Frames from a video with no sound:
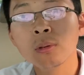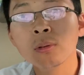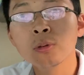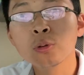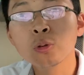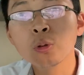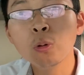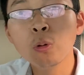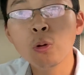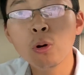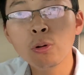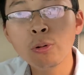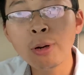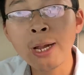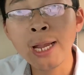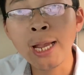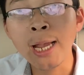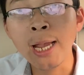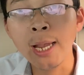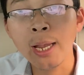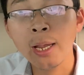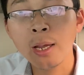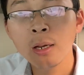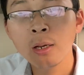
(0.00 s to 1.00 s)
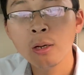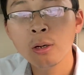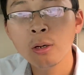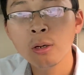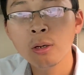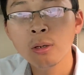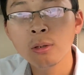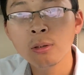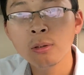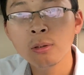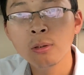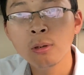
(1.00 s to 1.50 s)
中国外海
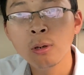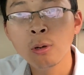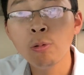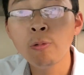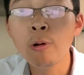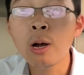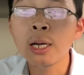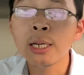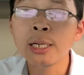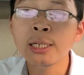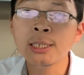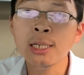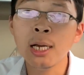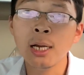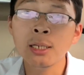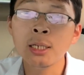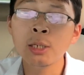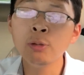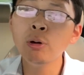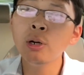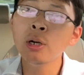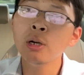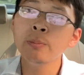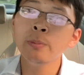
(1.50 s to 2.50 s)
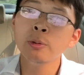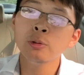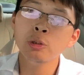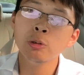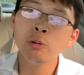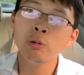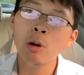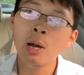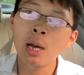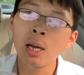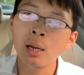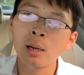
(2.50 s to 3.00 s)
晃一下，你为什么不去
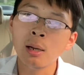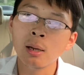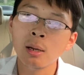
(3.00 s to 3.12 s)
晃？